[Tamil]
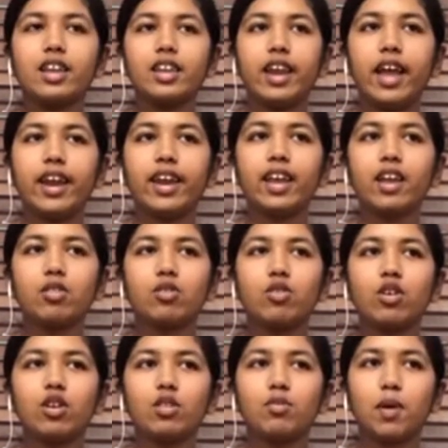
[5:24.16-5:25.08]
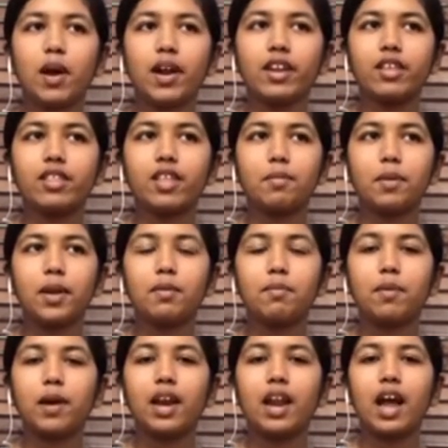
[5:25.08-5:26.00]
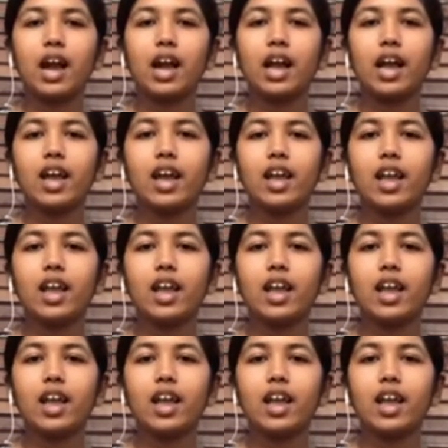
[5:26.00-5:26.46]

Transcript: நிறைய ஸ்கூல்ஸ் பார்ட்டிசிபேட் பண்ணாங்க